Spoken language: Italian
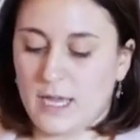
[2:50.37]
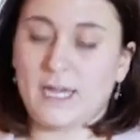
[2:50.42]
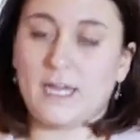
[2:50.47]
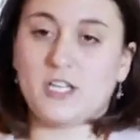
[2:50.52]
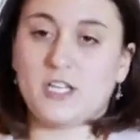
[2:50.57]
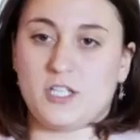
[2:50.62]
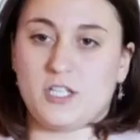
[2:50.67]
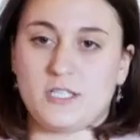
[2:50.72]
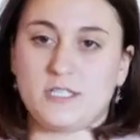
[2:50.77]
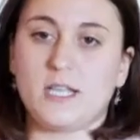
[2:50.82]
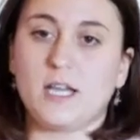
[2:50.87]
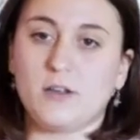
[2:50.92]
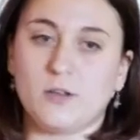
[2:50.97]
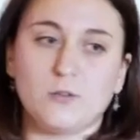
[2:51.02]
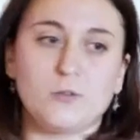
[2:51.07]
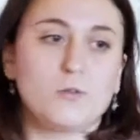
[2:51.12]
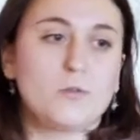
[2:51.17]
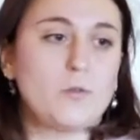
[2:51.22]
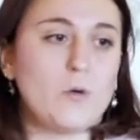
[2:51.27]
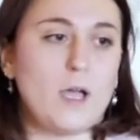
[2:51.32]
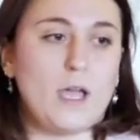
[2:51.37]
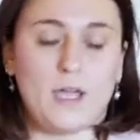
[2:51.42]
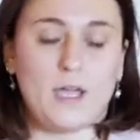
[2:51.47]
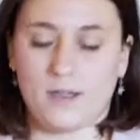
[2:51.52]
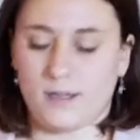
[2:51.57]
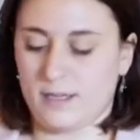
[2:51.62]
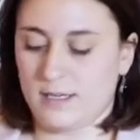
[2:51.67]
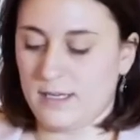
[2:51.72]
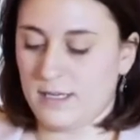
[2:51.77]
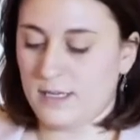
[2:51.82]
è necessario dunque
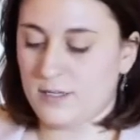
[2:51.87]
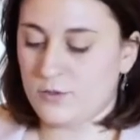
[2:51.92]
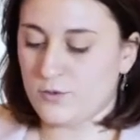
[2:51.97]
il